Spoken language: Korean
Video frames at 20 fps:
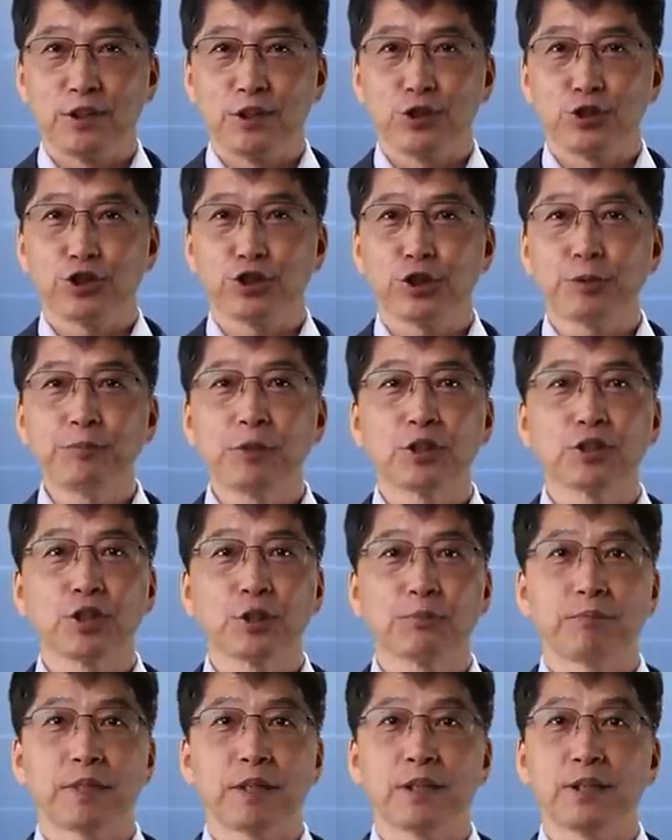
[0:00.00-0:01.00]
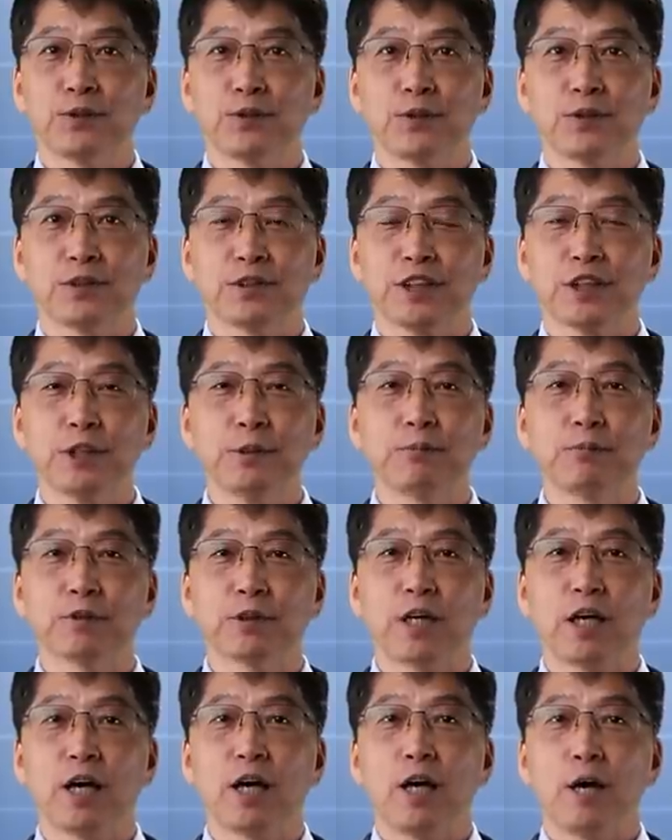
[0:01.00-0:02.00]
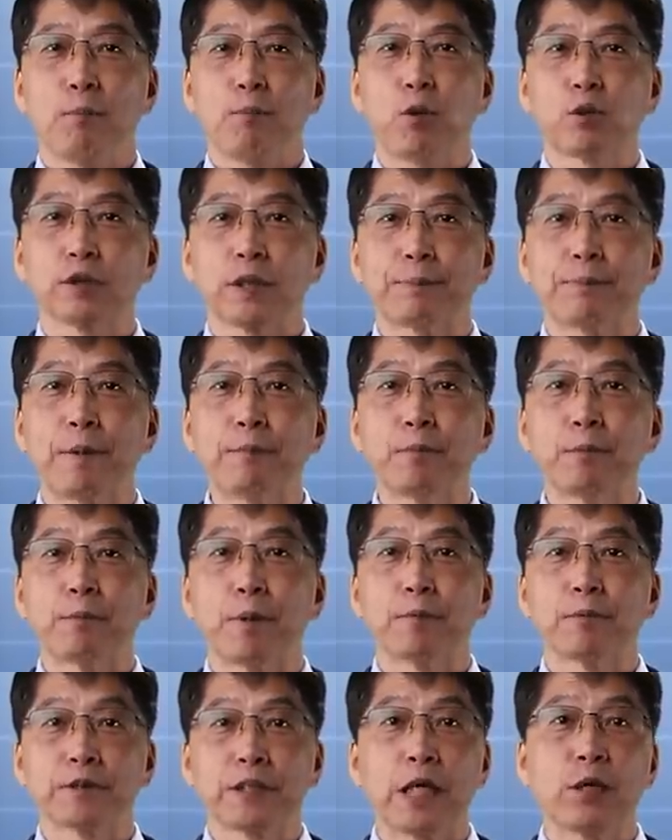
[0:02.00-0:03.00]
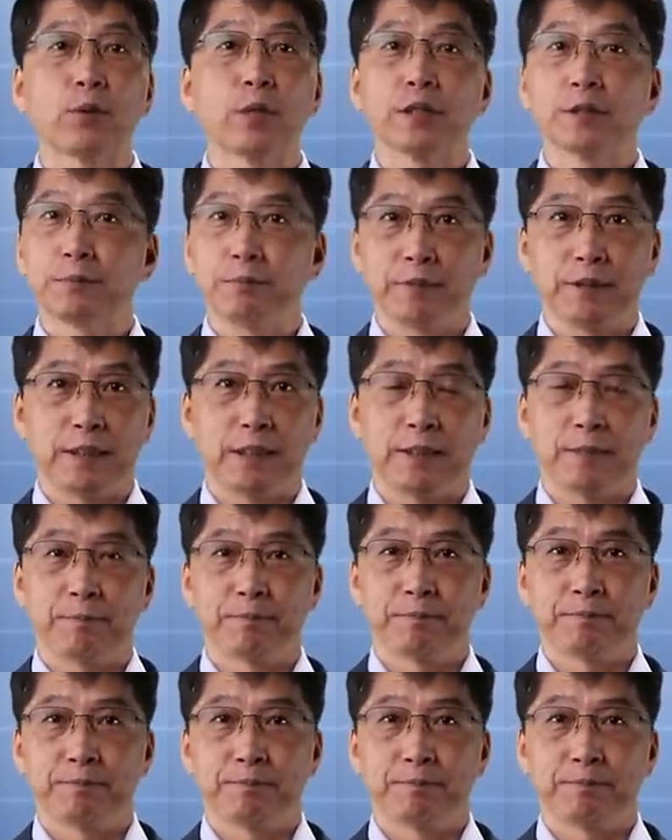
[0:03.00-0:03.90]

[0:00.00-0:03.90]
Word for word: 수십 년 전만 해도 지금보다 복잡한 문법을 사용했습니다.